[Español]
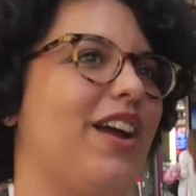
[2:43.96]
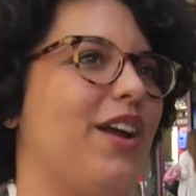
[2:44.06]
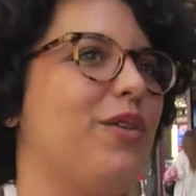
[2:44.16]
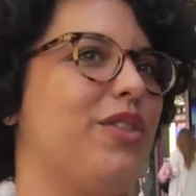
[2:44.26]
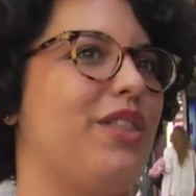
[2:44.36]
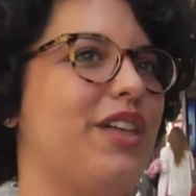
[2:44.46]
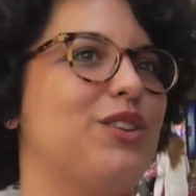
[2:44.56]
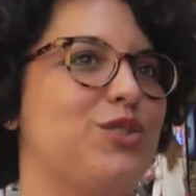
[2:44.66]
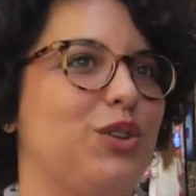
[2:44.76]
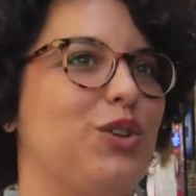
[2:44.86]
que hay que
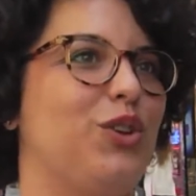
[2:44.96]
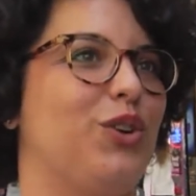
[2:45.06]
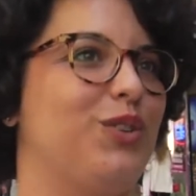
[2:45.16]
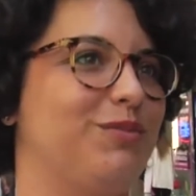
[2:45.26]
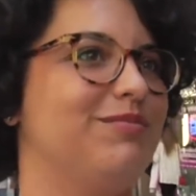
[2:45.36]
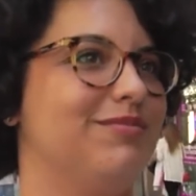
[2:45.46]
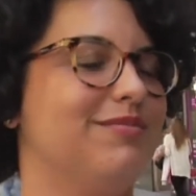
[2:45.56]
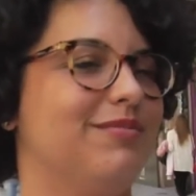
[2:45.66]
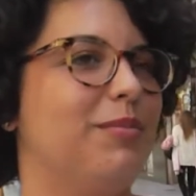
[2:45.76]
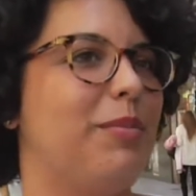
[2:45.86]
concienciarnos sobre todo
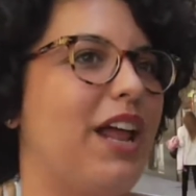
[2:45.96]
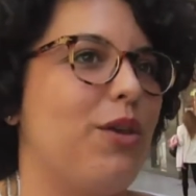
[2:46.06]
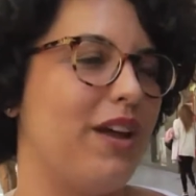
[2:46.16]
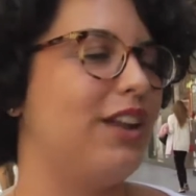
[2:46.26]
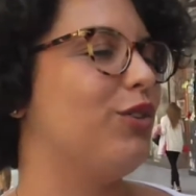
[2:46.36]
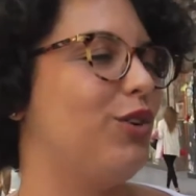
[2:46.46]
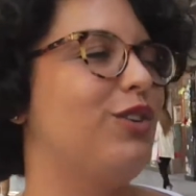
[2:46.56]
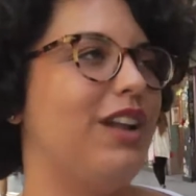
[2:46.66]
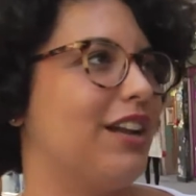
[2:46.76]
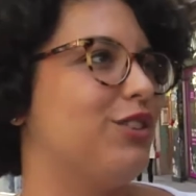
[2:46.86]
mm, para ayudar a todo
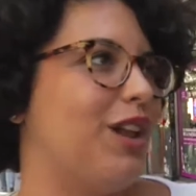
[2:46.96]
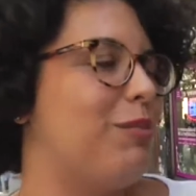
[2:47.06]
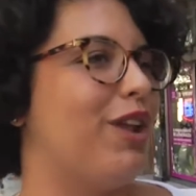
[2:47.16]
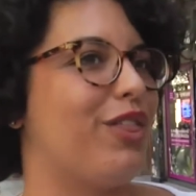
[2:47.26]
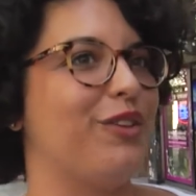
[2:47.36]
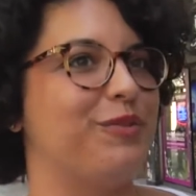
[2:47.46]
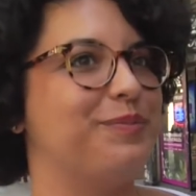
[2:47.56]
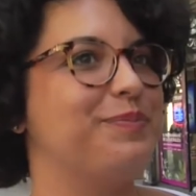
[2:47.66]
el resto de la población.